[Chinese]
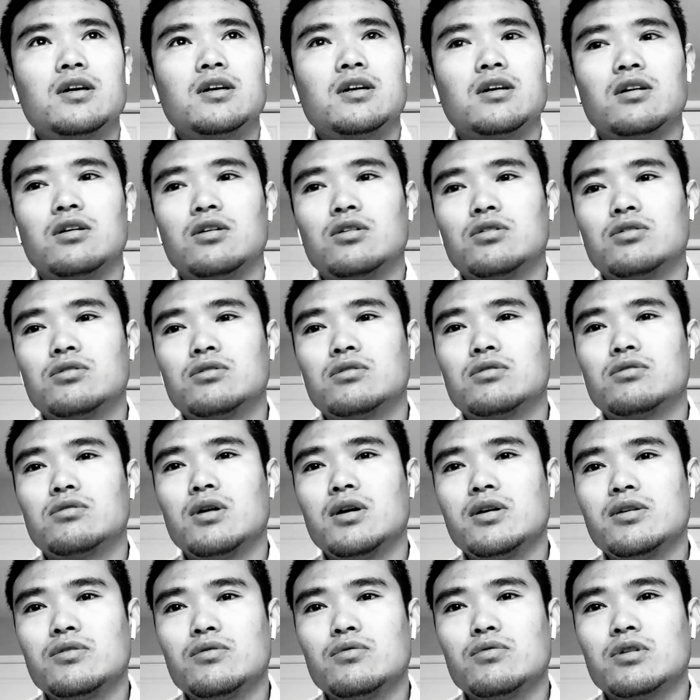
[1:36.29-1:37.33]
然后
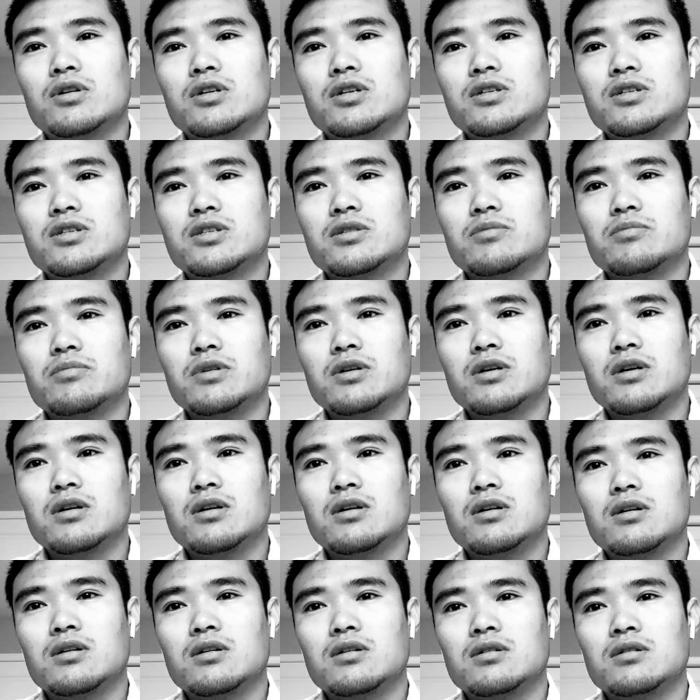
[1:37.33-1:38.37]
关于我是怎
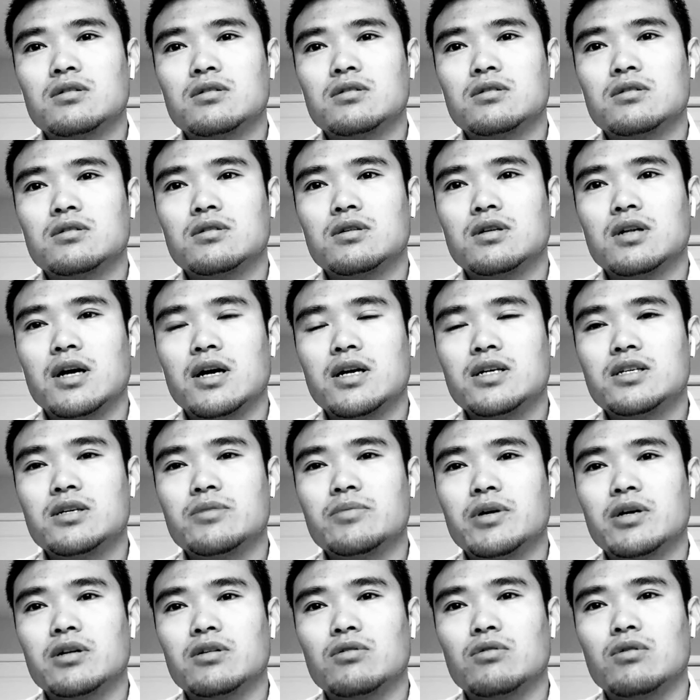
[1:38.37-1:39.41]
么嗯来这
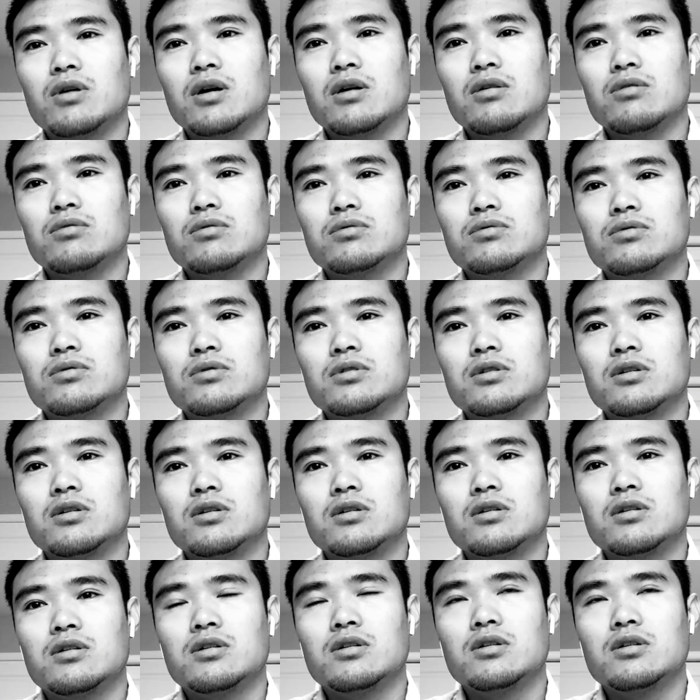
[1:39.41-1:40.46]
边的话，我觉得